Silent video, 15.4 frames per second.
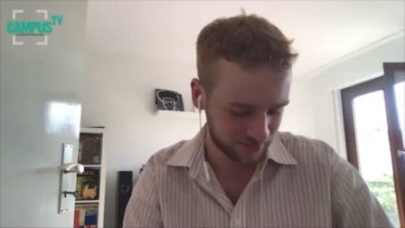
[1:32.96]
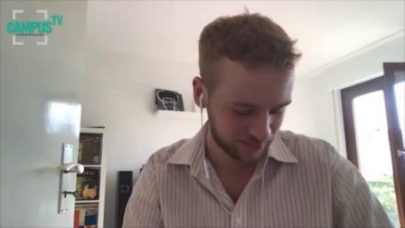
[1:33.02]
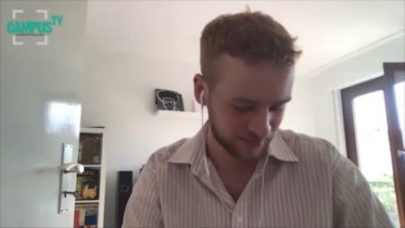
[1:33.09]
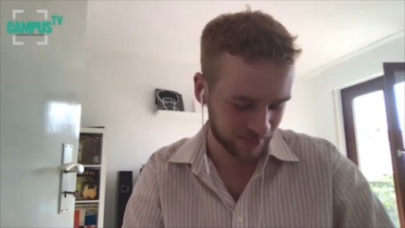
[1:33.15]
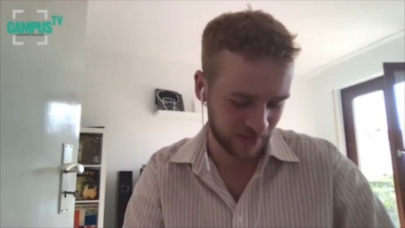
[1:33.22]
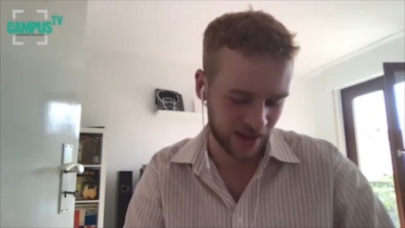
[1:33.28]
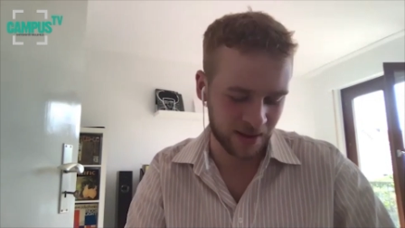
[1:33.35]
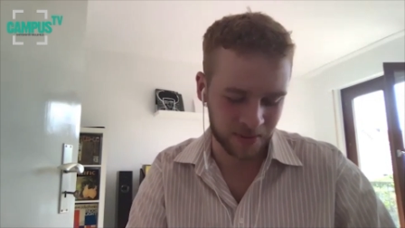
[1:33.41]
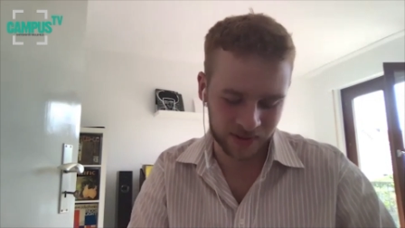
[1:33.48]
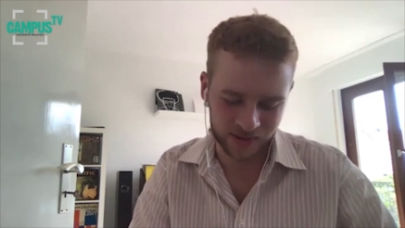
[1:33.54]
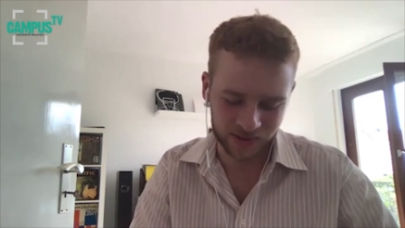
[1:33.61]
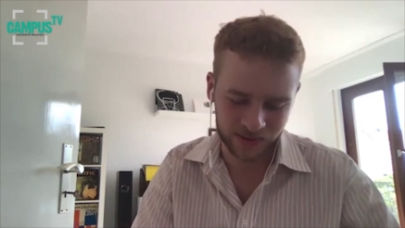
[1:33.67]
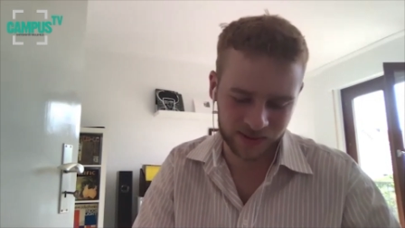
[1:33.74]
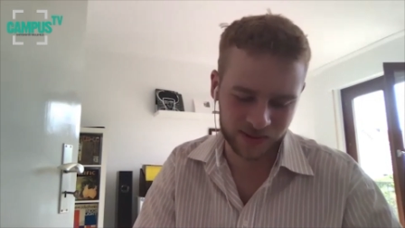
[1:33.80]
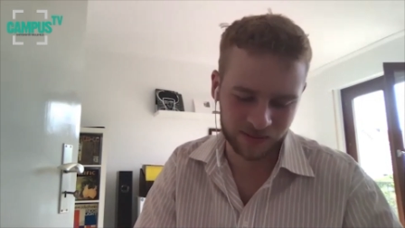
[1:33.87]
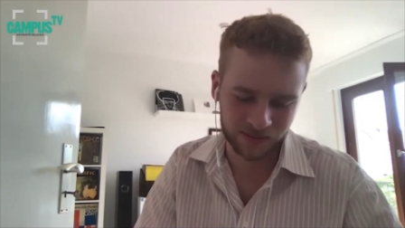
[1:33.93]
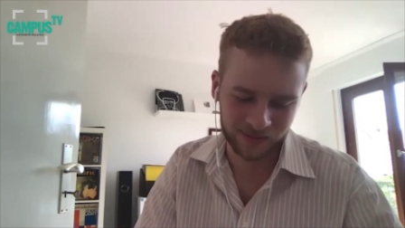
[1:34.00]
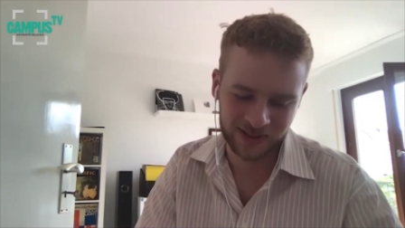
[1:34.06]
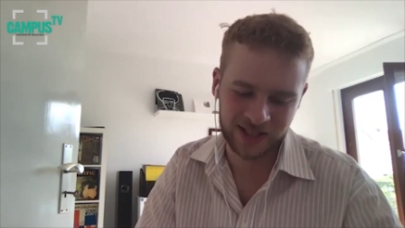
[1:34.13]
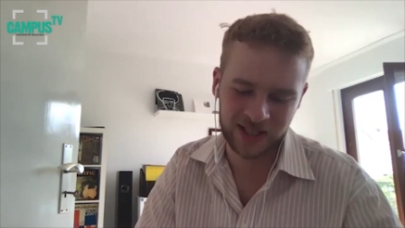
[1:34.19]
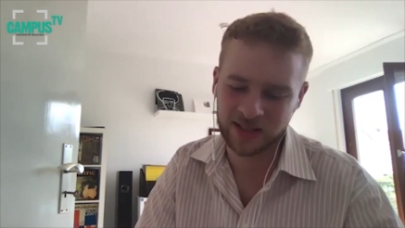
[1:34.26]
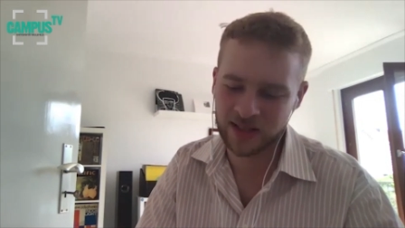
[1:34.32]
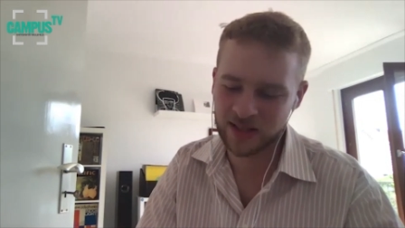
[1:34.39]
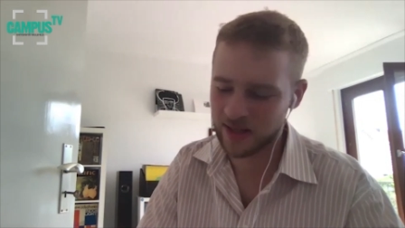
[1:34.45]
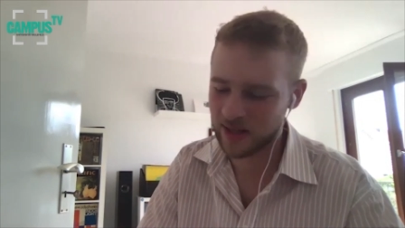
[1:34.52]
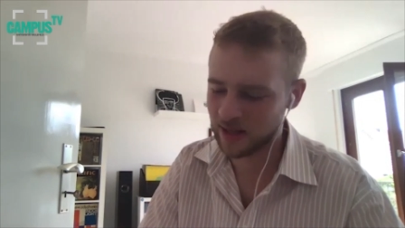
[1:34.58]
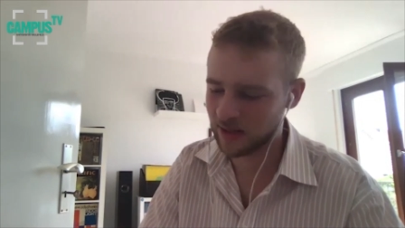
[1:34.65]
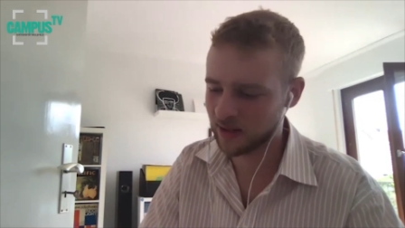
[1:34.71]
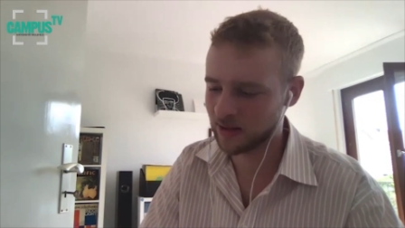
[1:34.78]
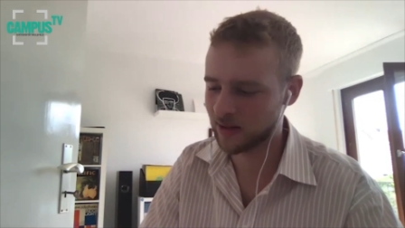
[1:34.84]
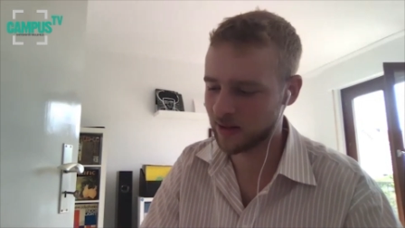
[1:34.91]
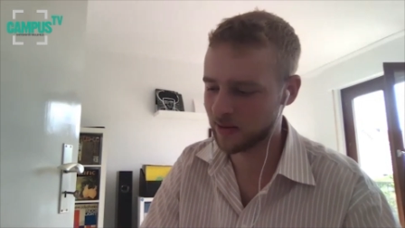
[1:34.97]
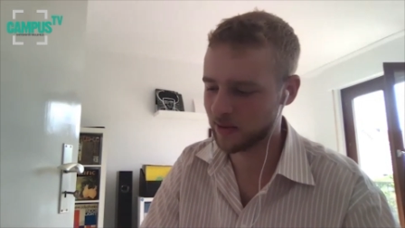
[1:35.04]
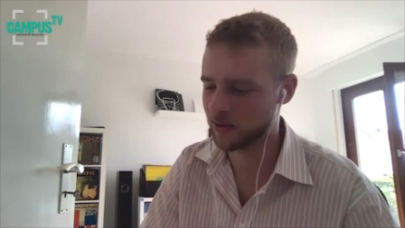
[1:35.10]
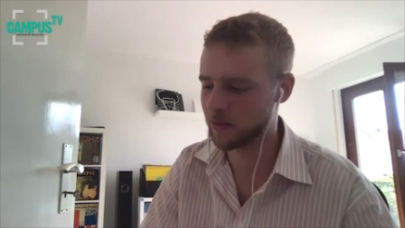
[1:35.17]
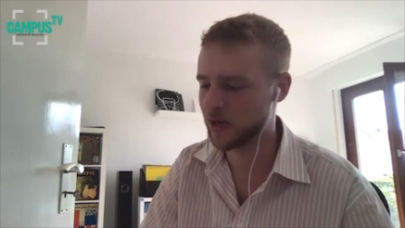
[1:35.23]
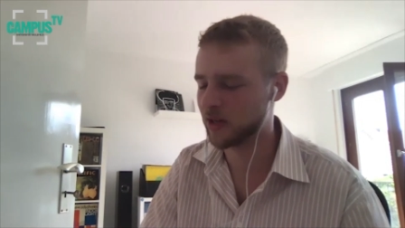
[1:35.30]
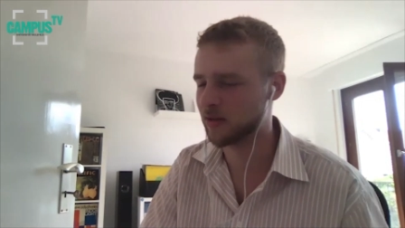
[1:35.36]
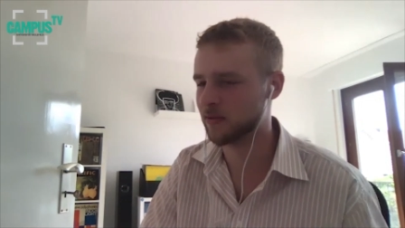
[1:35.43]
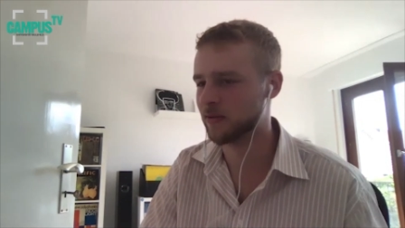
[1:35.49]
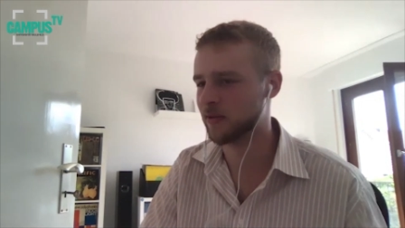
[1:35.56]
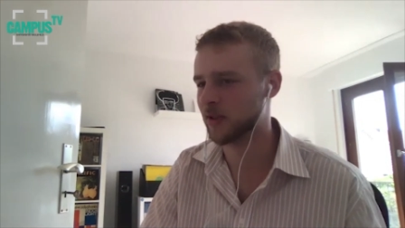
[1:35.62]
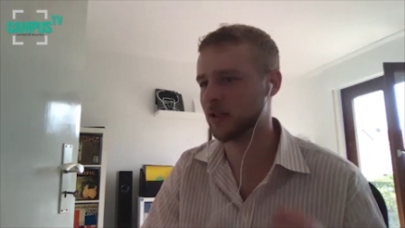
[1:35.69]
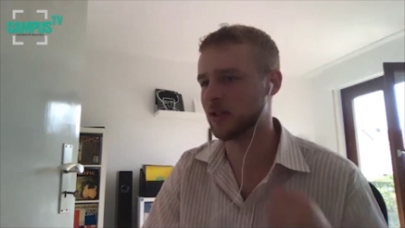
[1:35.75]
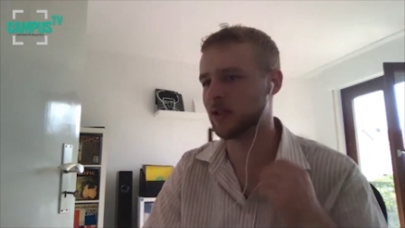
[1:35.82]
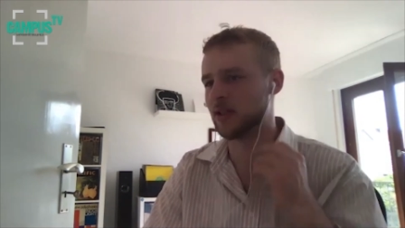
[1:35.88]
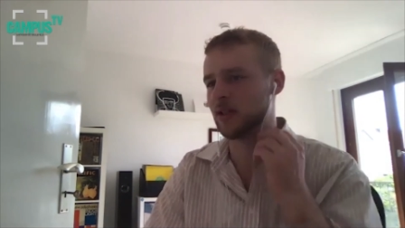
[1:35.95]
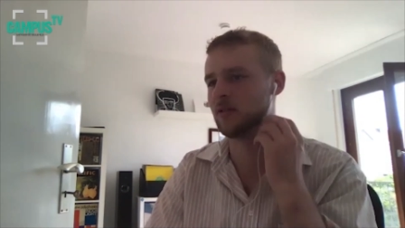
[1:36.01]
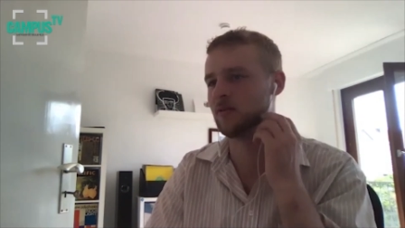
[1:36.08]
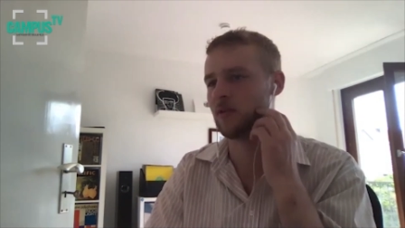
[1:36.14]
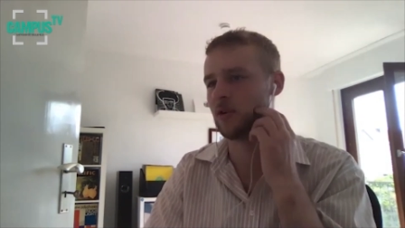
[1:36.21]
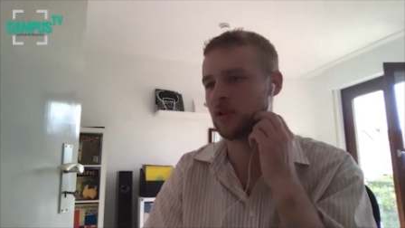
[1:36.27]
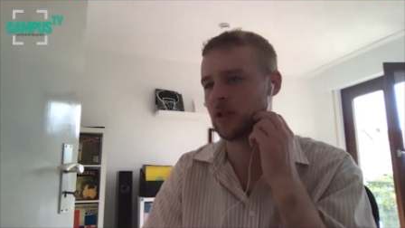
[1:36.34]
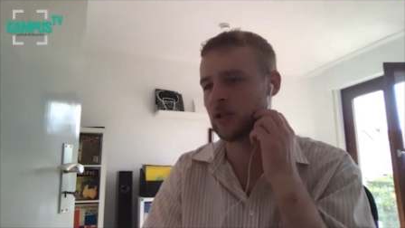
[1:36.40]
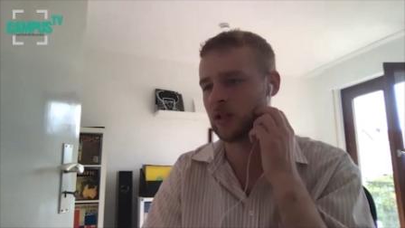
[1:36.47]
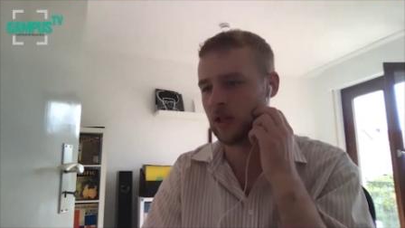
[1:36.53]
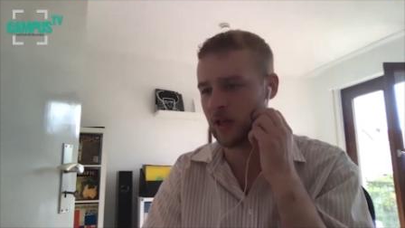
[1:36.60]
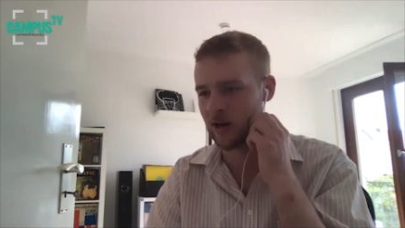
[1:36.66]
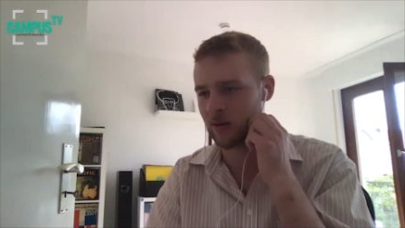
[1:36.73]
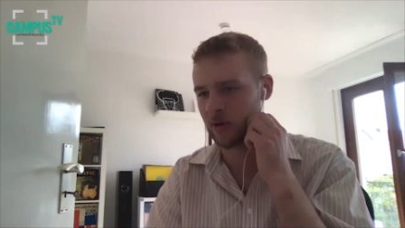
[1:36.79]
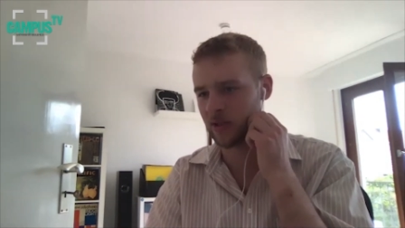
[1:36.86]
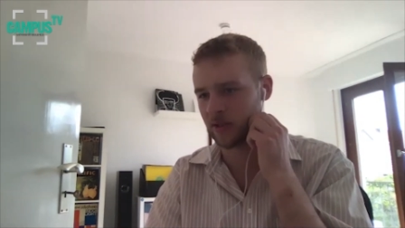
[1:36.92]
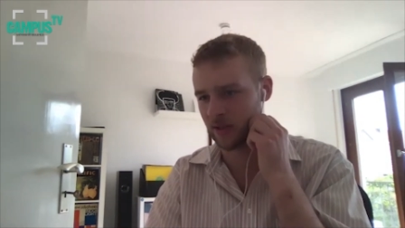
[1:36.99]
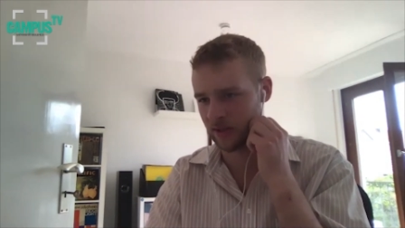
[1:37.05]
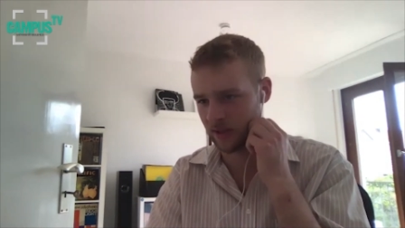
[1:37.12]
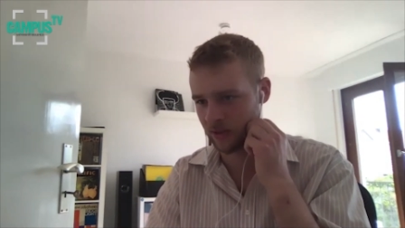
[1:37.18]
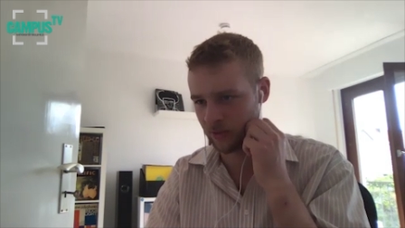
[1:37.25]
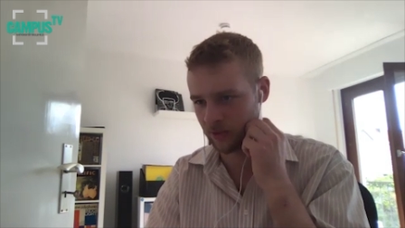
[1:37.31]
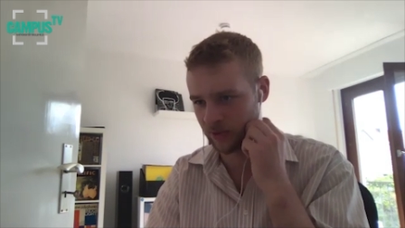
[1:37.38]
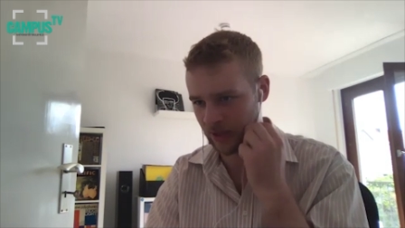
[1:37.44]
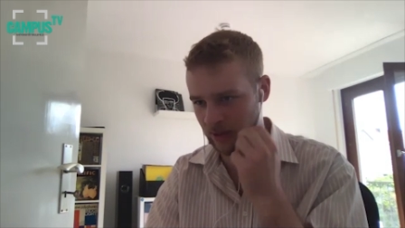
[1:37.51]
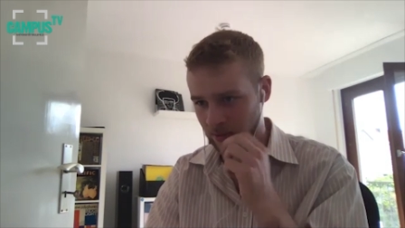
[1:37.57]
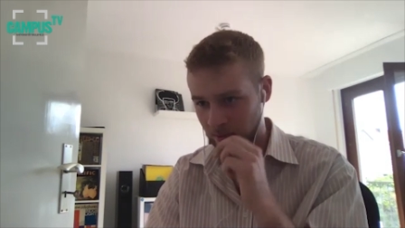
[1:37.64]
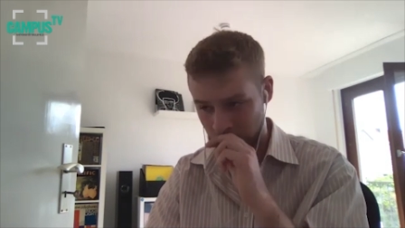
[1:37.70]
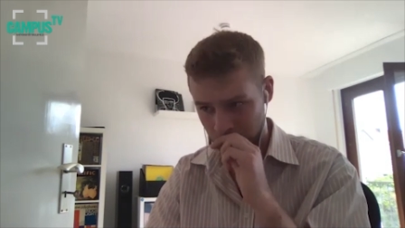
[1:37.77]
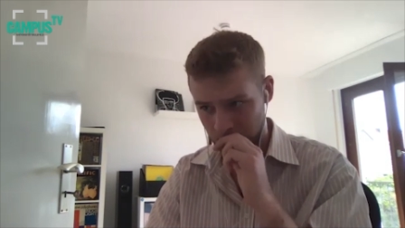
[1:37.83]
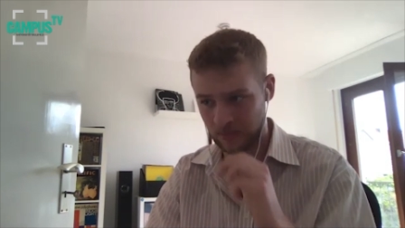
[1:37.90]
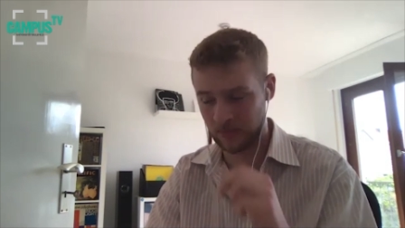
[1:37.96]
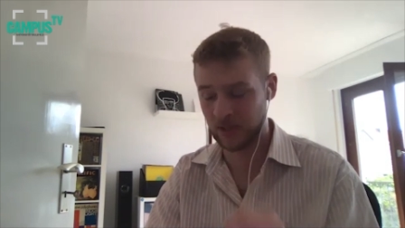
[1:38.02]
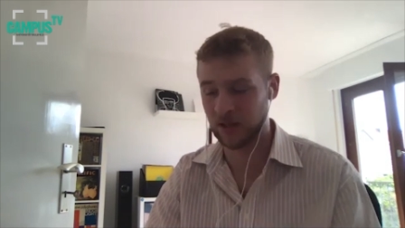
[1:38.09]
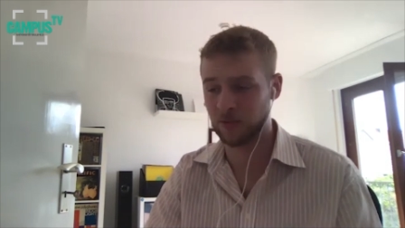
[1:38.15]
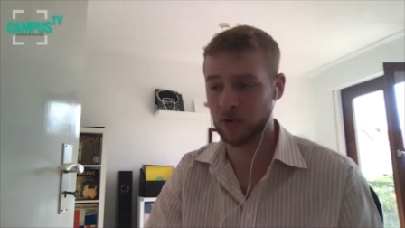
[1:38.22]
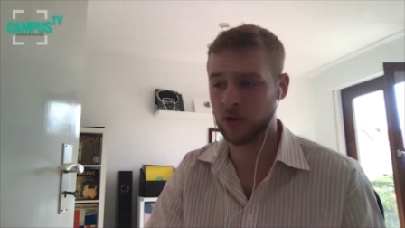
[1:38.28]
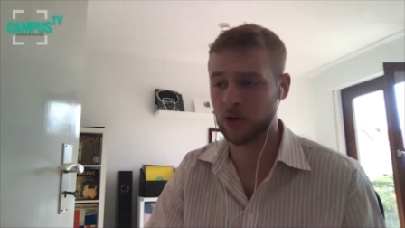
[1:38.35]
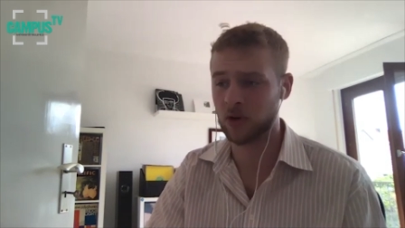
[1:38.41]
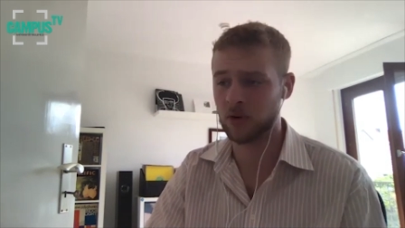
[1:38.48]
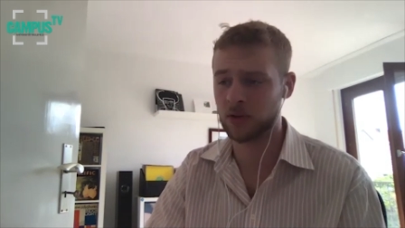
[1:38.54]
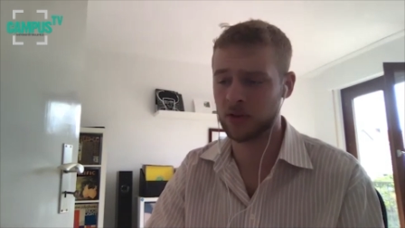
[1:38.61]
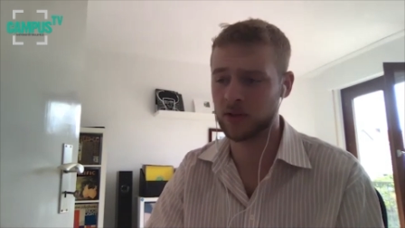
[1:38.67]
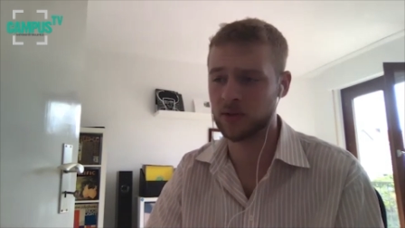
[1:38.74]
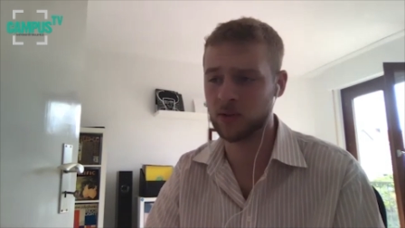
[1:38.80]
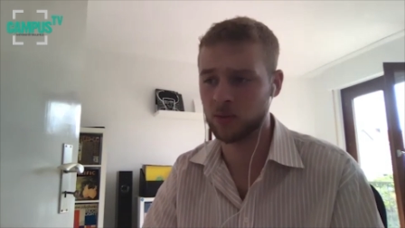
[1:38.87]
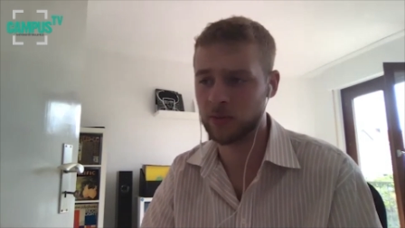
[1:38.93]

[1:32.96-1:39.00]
aber sonst geht das eigentlich. Also ich meine, wenn ich nicht an den Wochenenden arbeite, ist das unter der Woche auch nicht so super